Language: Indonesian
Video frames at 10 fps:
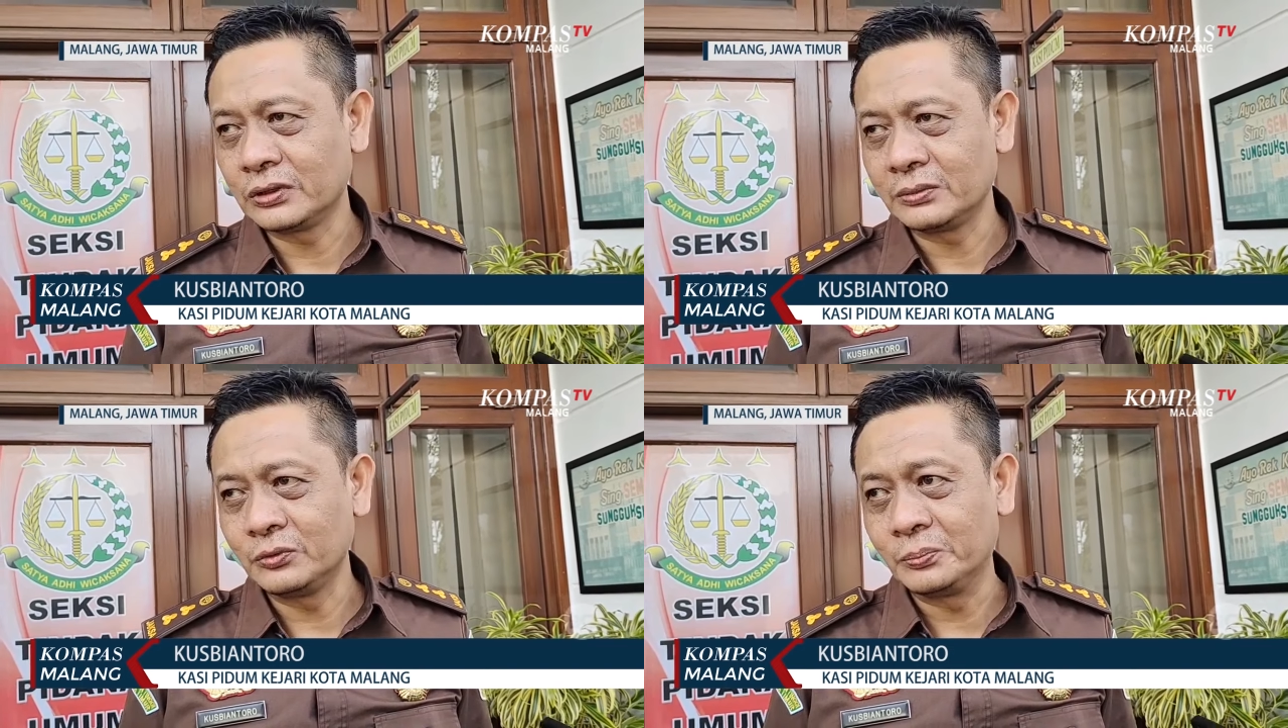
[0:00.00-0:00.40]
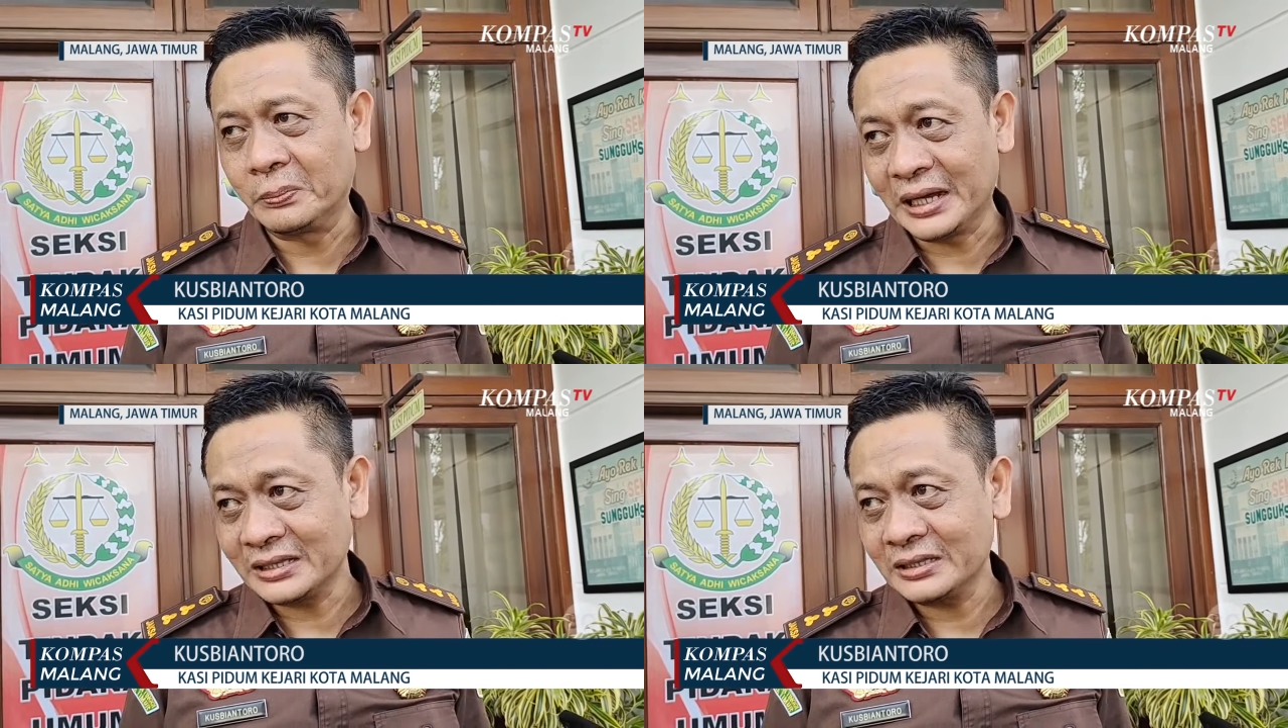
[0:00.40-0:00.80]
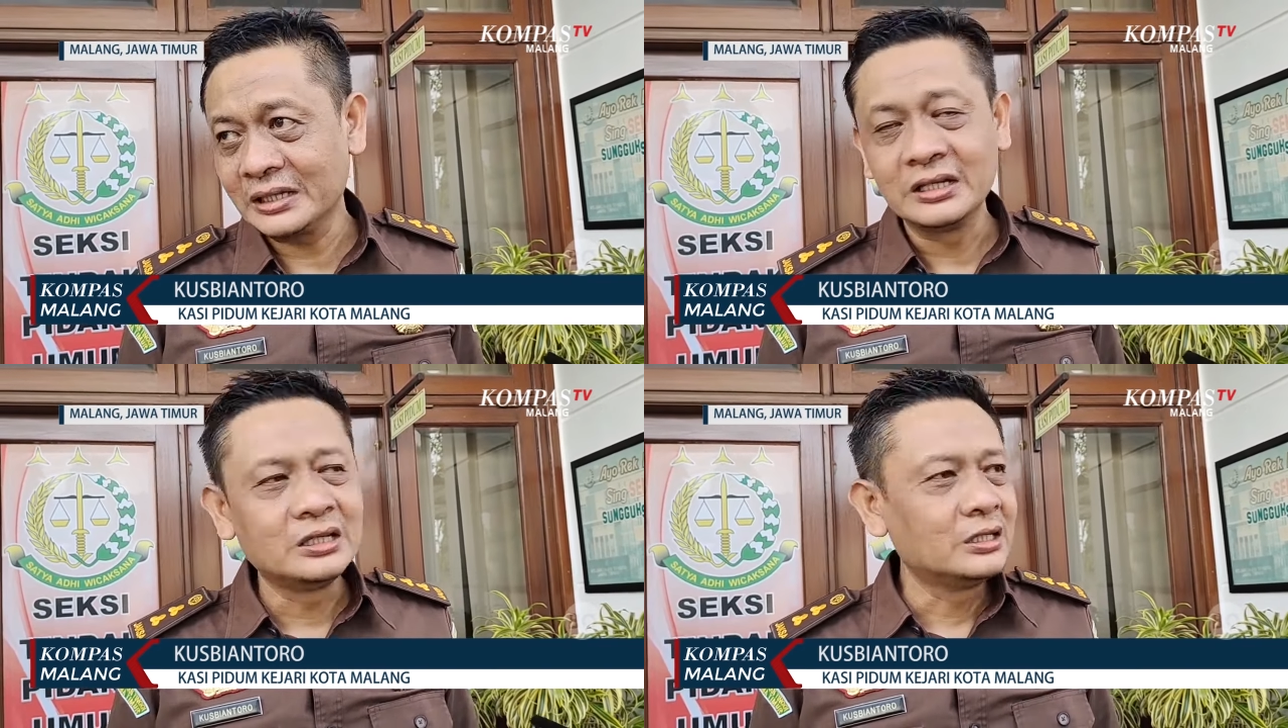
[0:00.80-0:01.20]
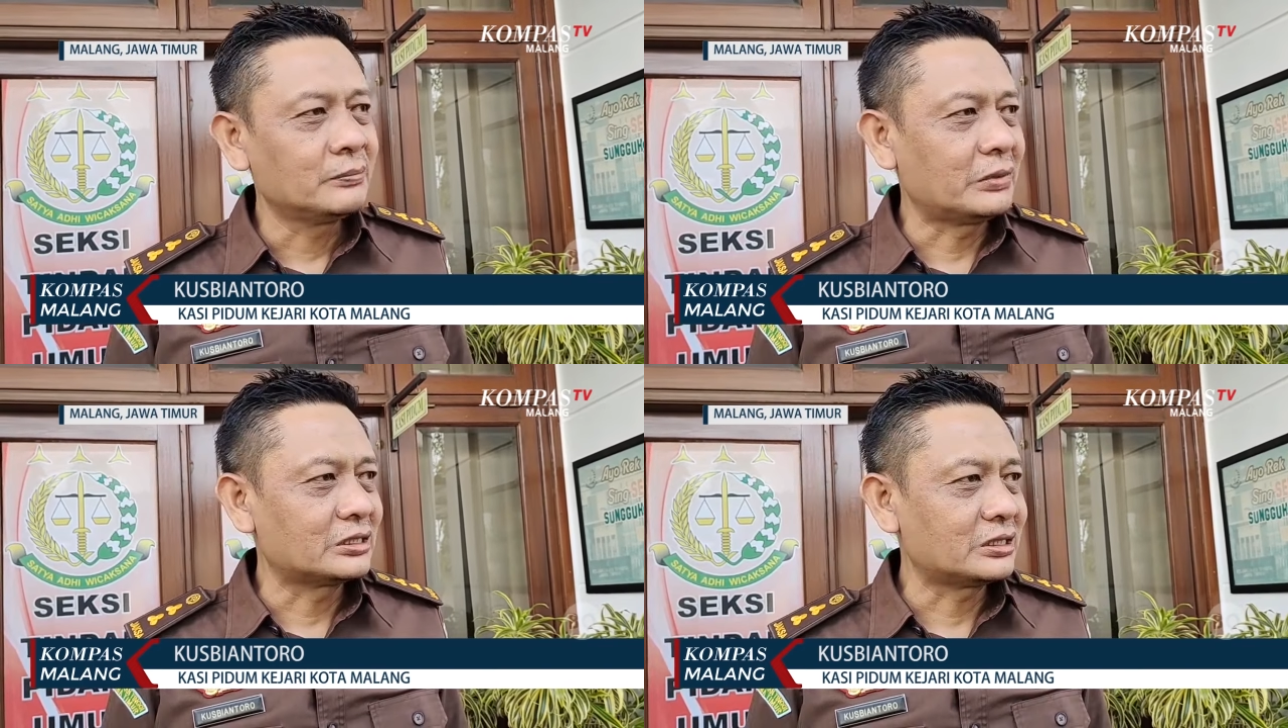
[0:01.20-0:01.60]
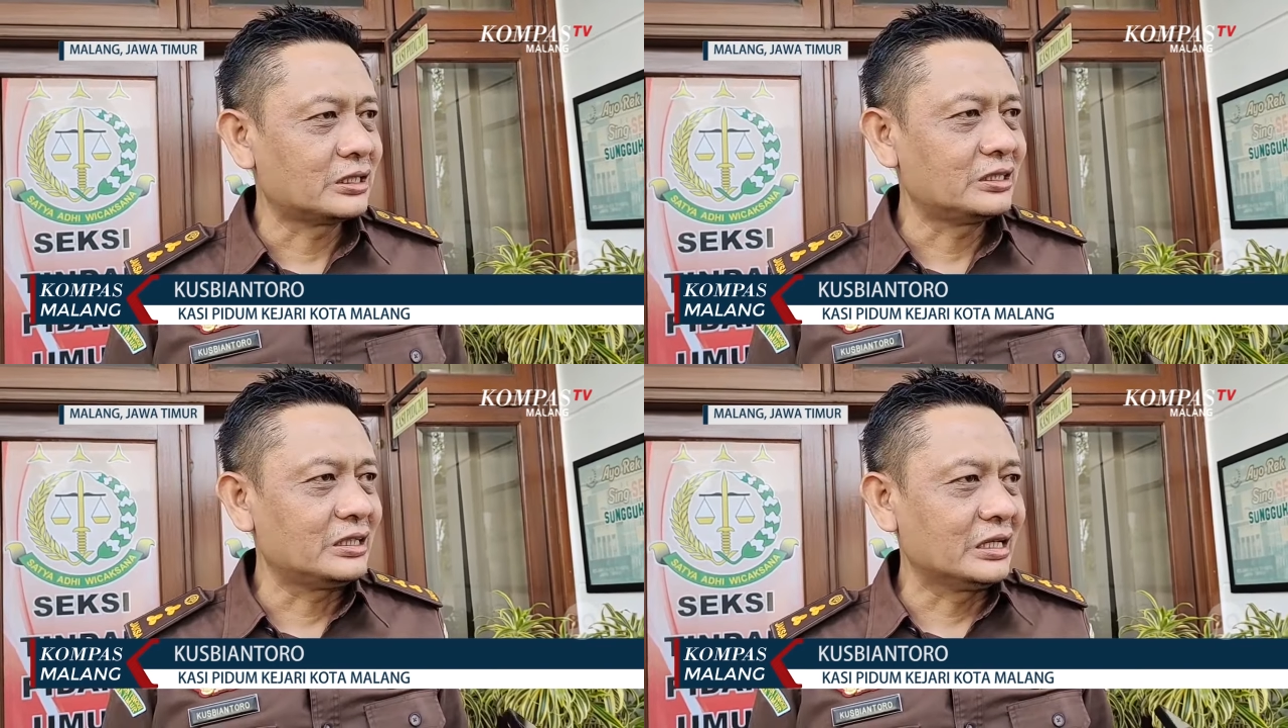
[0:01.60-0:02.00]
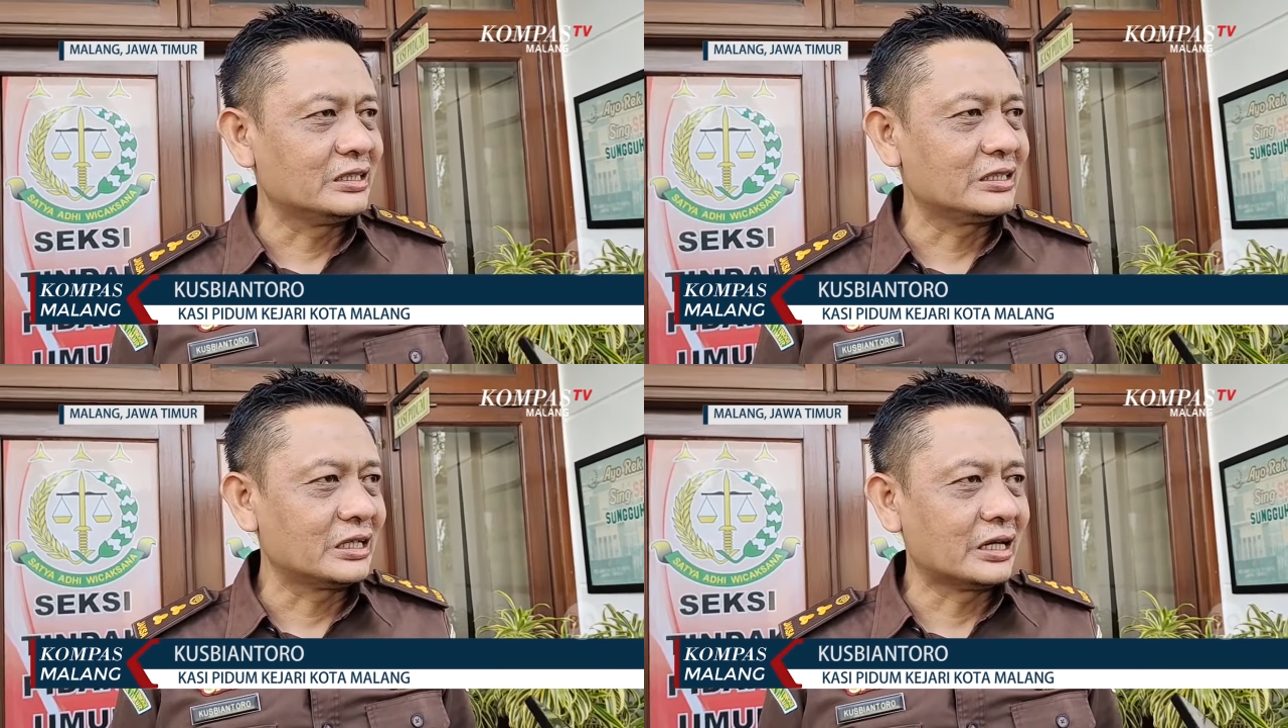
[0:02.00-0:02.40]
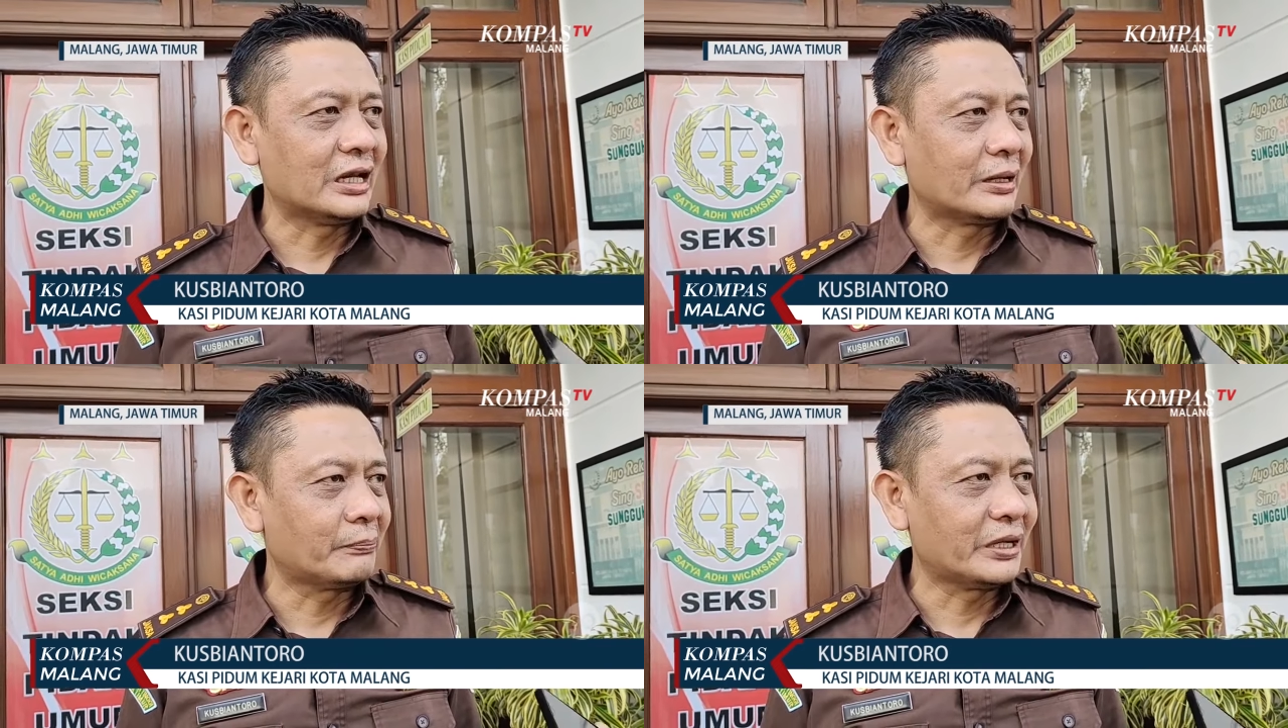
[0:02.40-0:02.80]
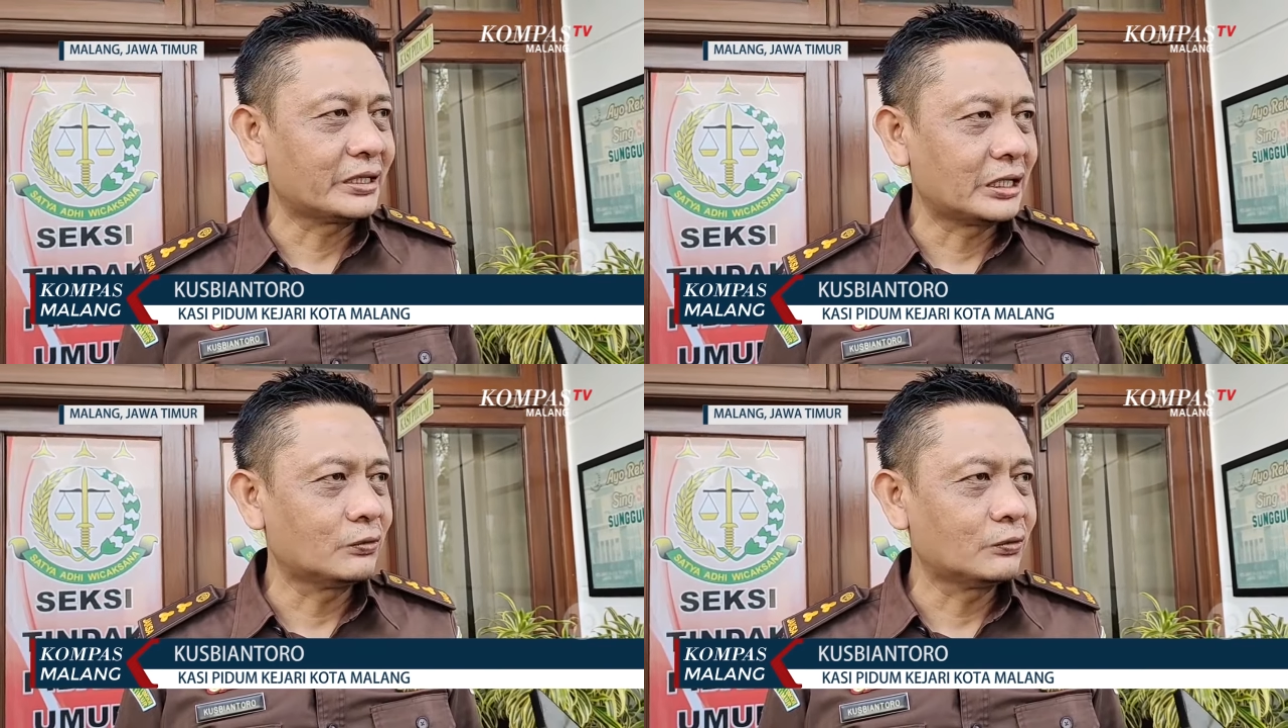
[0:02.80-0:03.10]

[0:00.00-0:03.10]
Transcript: 2004, pasal 338